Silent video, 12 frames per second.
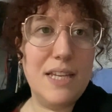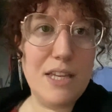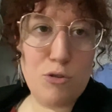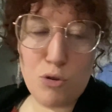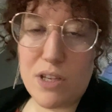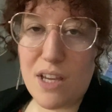
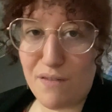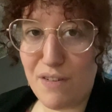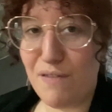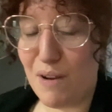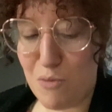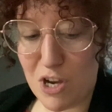des trucs qu'il
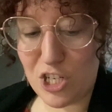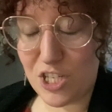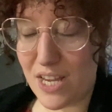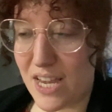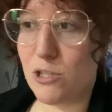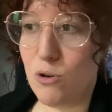avait vraiment
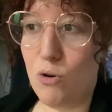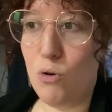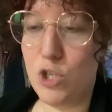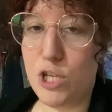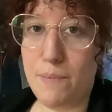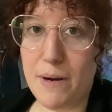acheté. Parce qu'en
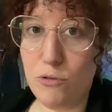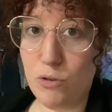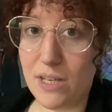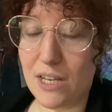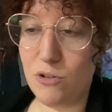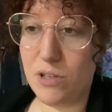gros, j'ai plein de
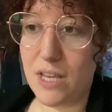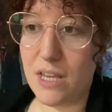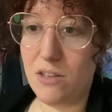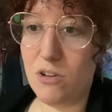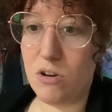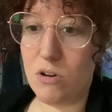trucs à
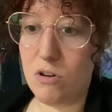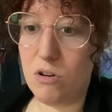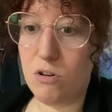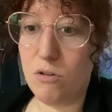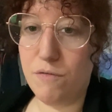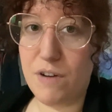donner
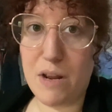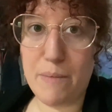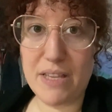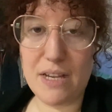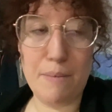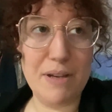dans. On va les
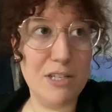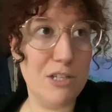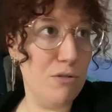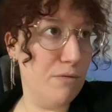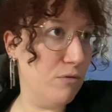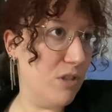mettre à Bazar
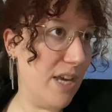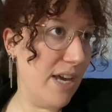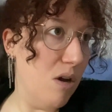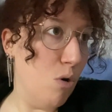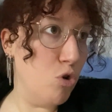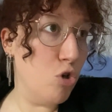sans
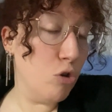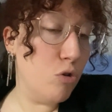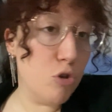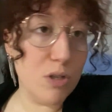frontières. Aujourd'hui, je